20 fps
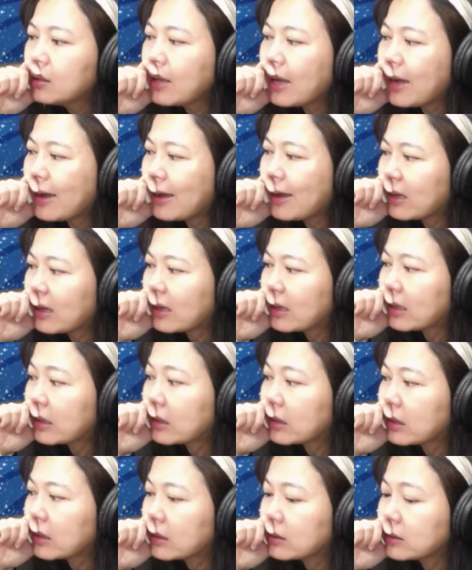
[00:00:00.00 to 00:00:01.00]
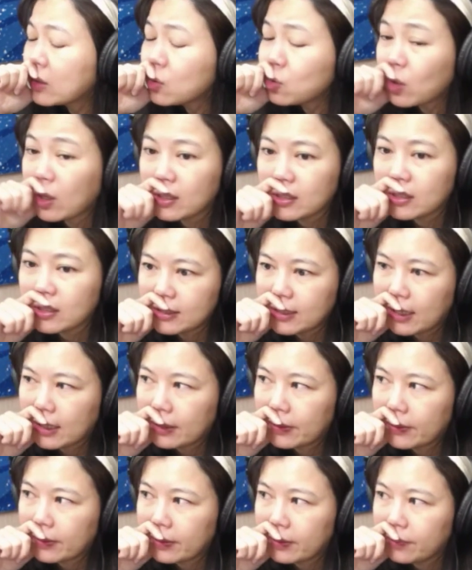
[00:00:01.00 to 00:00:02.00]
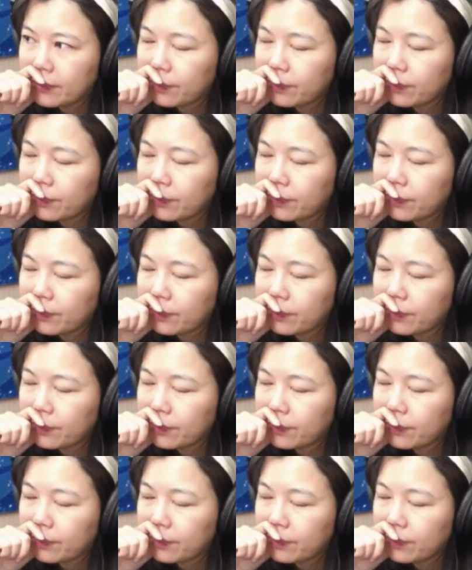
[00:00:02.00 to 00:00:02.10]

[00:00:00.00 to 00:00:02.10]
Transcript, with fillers: 那症状很像。